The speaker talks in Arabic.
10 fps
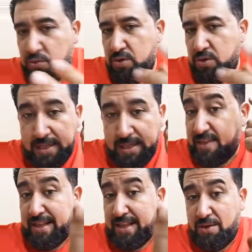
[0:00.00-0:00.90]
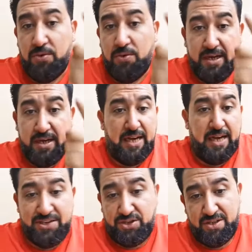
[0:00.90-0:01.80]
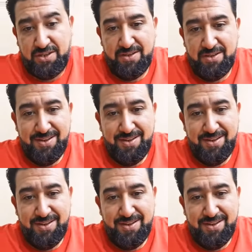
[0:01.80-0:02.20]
وانتو اللي تلقون الحكي